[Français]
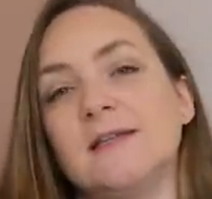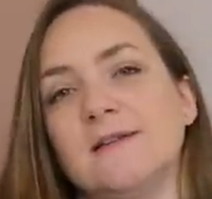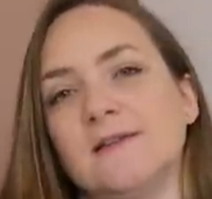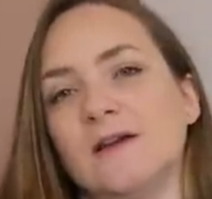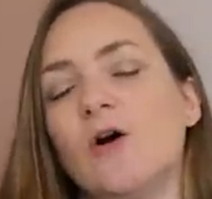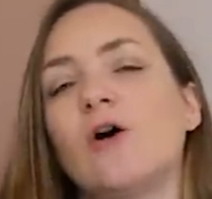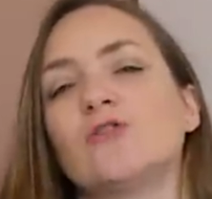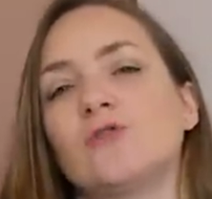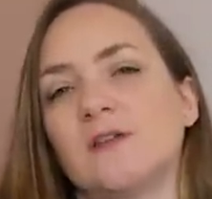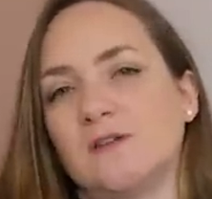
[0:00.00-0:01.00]
il était
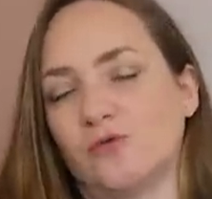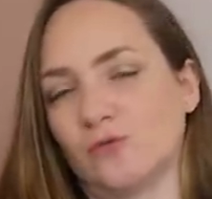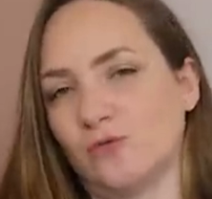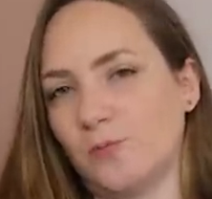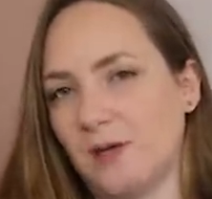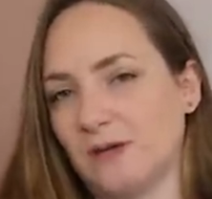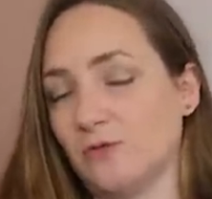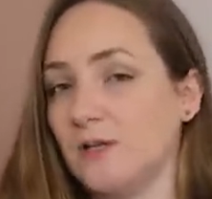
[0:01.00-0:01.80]
hors de question de perdre de